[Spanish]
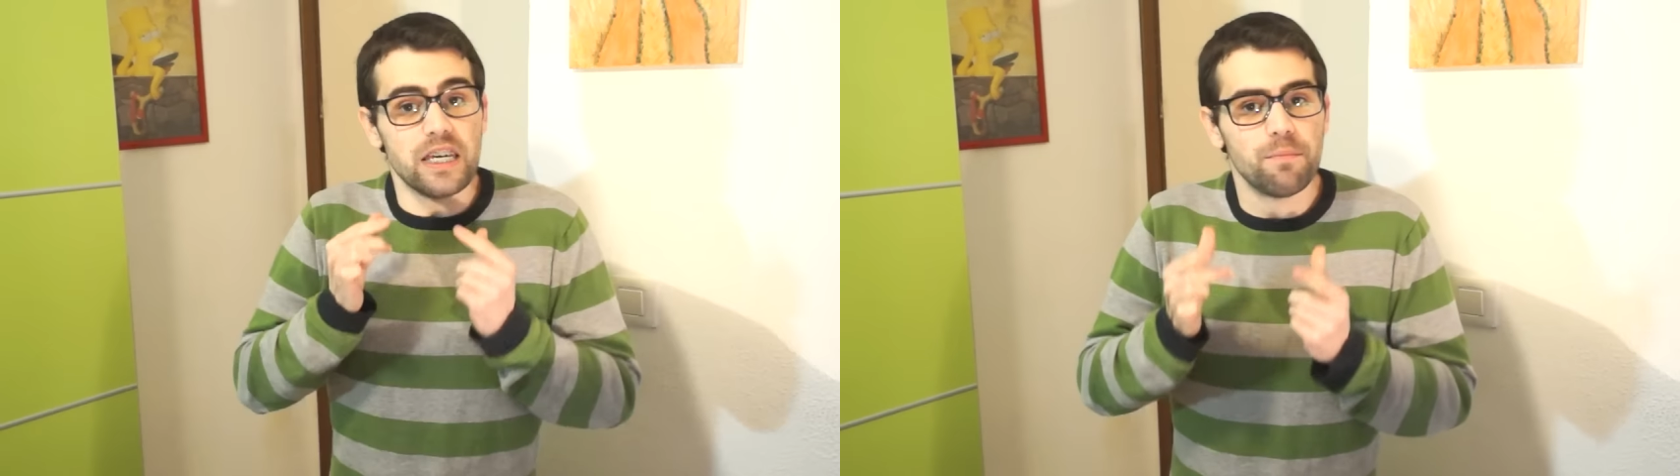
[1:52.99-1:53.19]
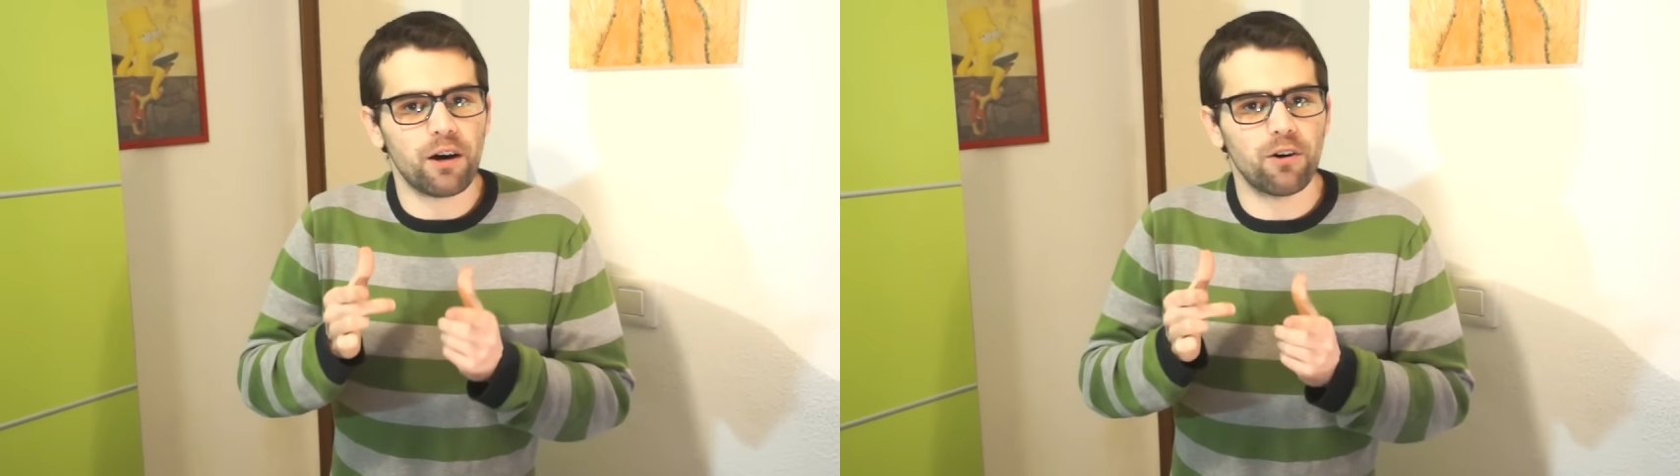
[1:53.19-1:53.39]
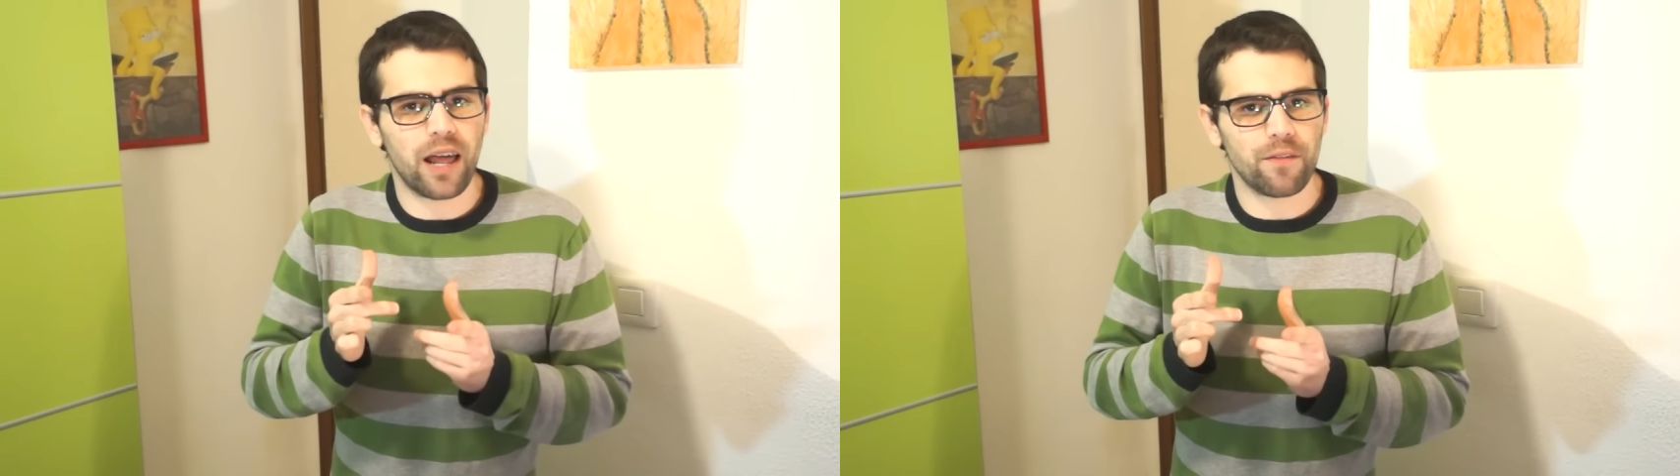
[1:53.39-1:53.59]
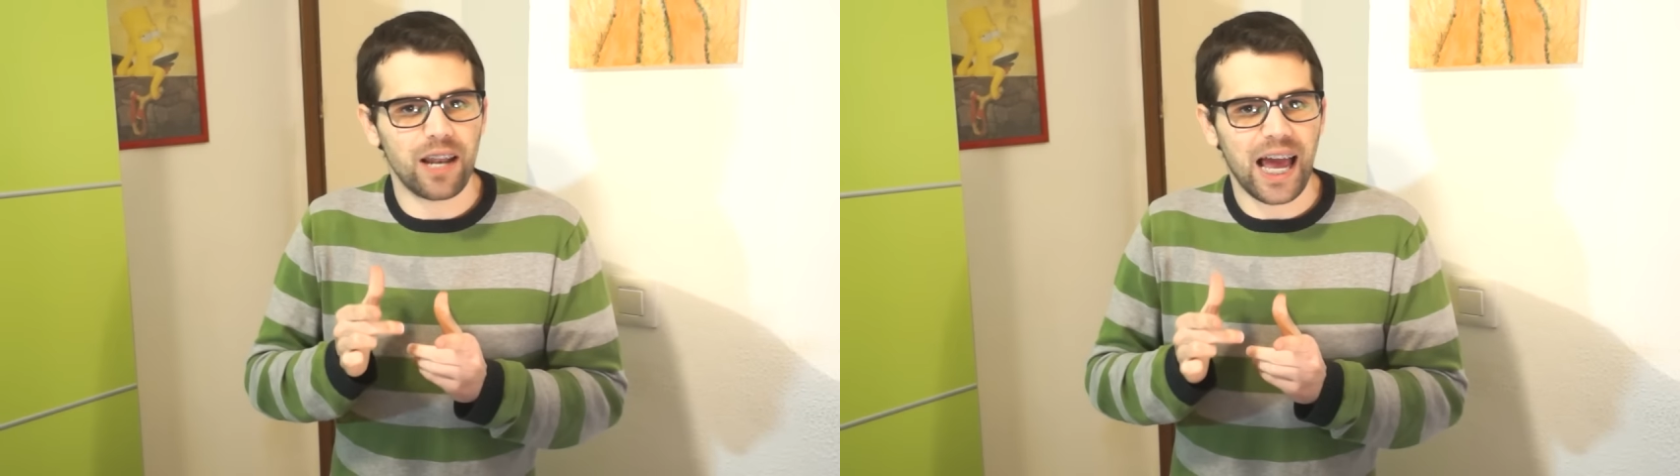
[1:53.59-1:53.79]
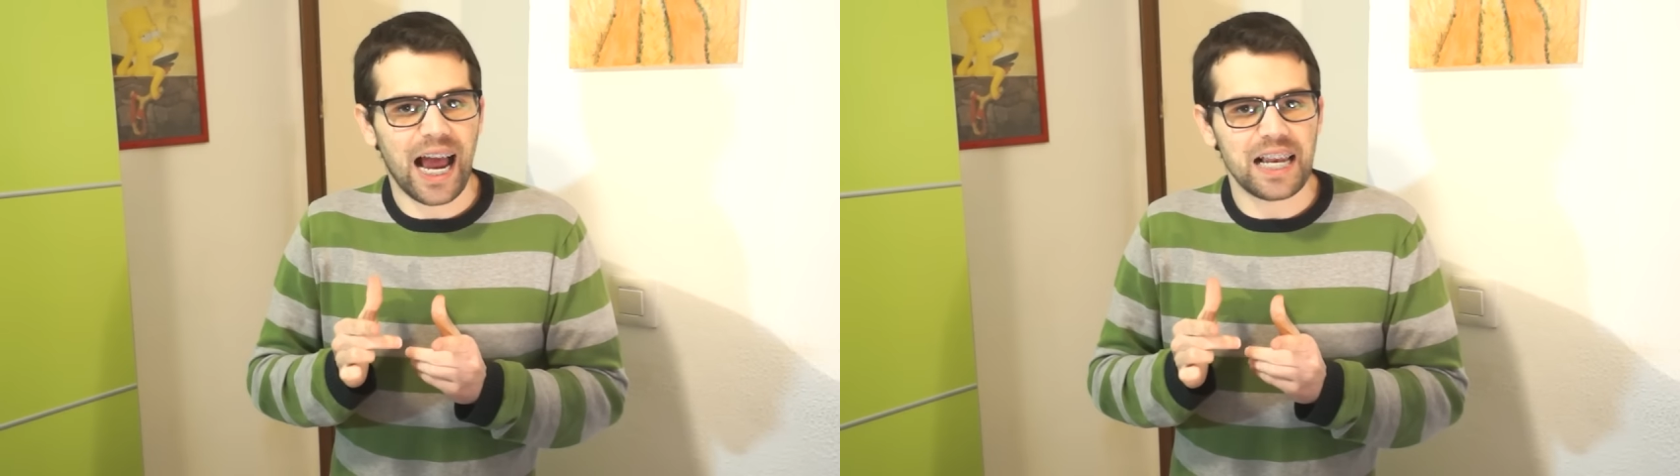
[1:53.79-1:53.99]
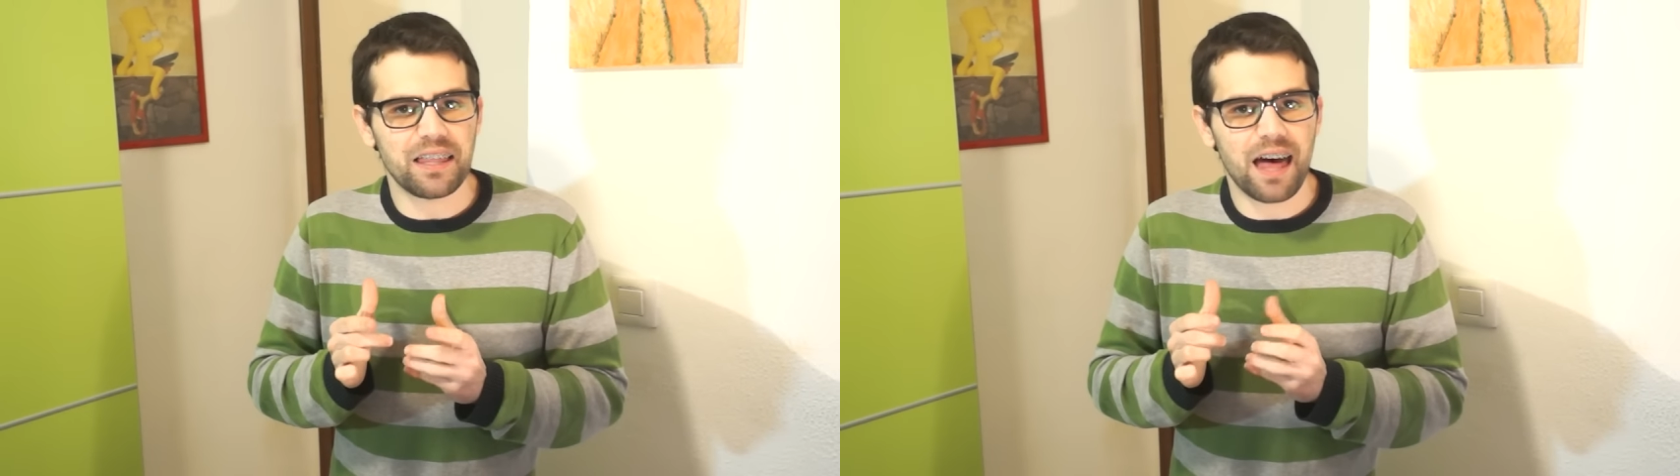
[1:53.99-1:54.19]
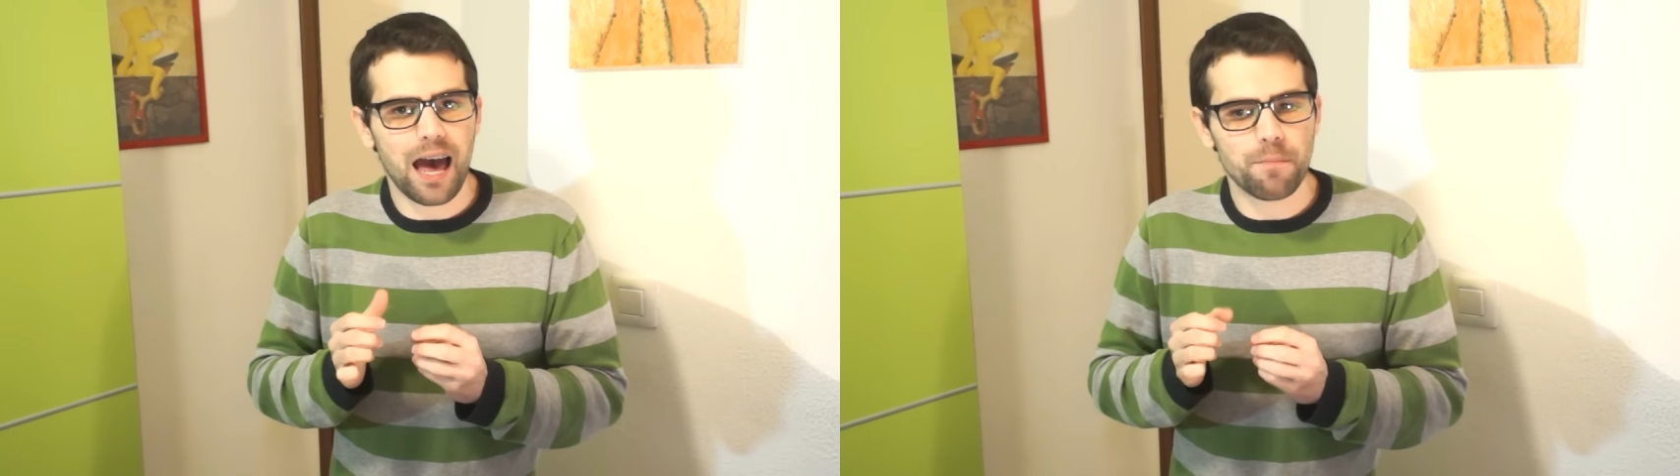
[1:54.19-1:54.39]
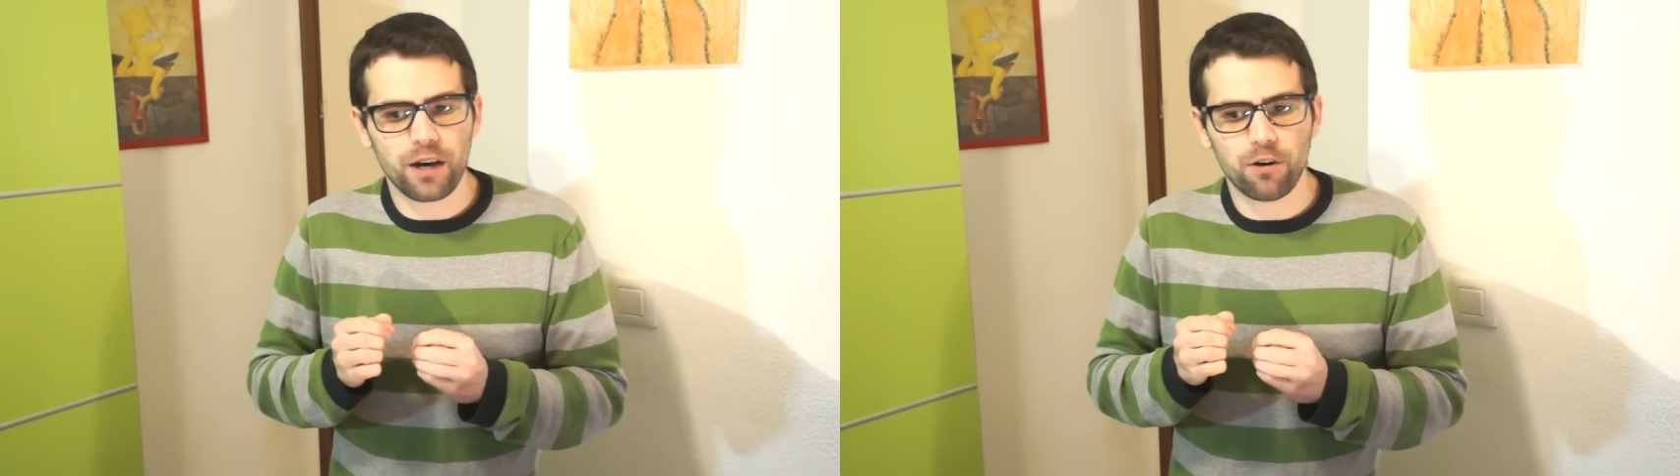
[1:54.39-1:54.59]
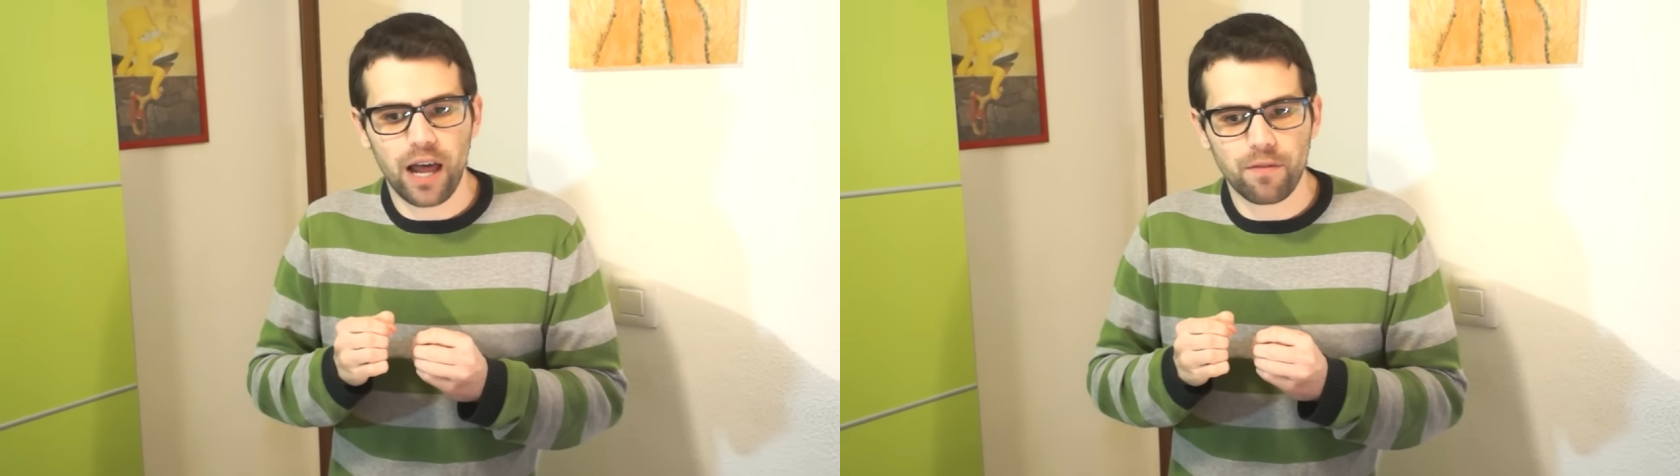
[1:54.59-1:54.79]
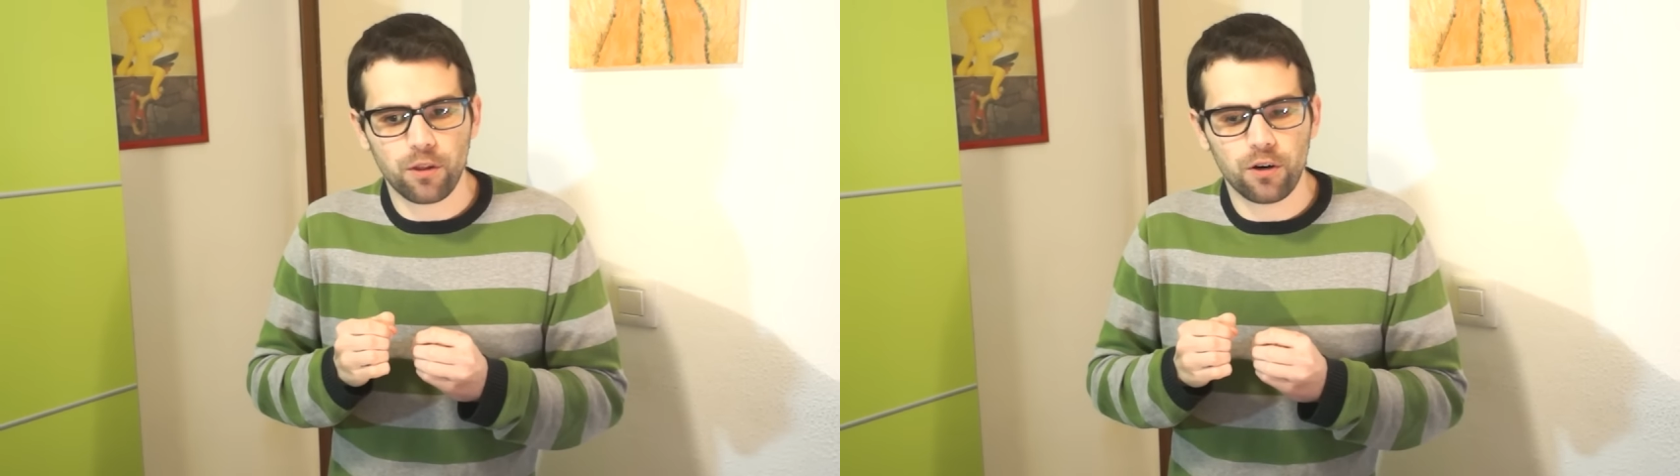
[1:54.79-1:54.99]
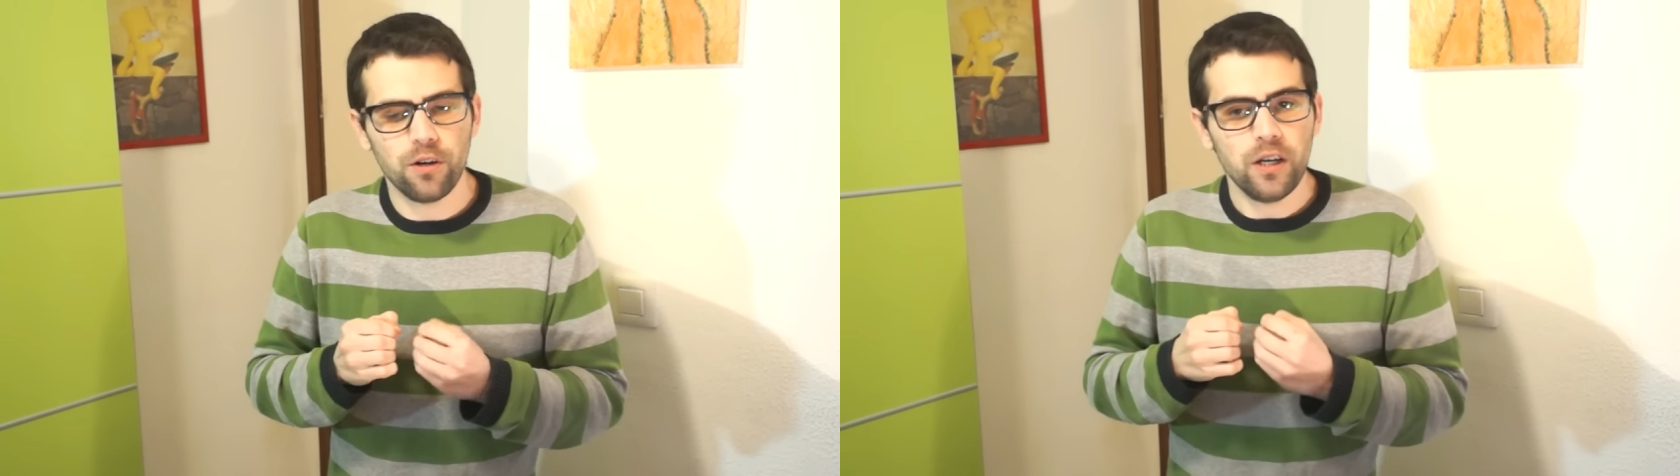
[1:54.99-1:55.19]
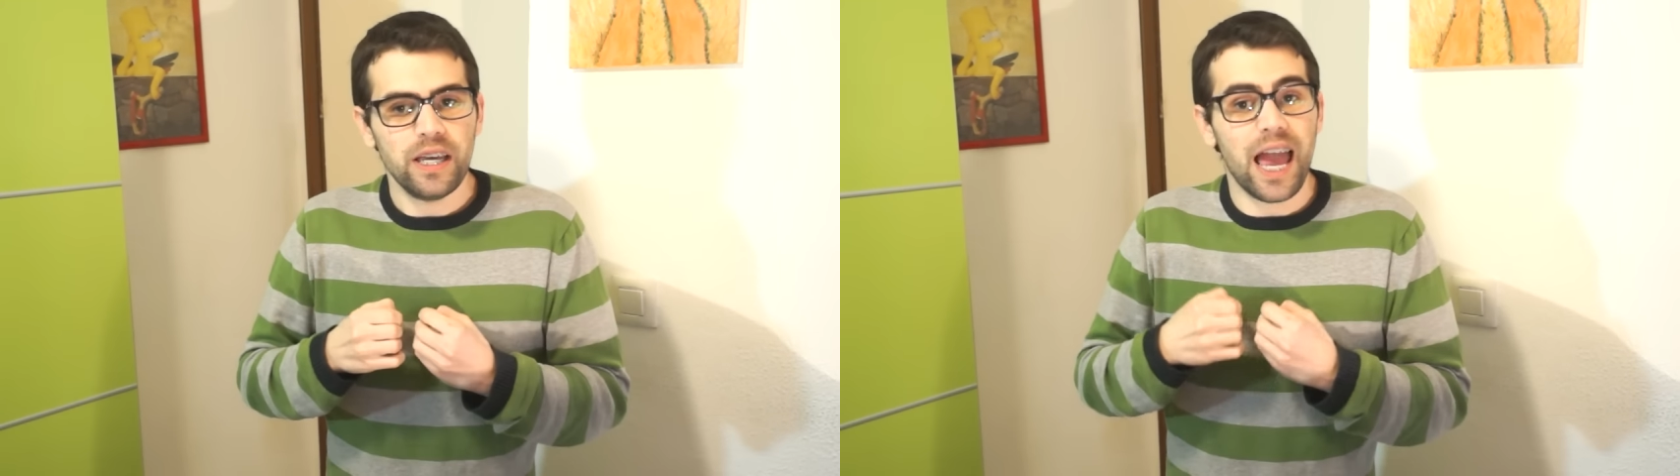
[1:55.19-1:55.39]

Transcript: y mejorando la calidad, mejorando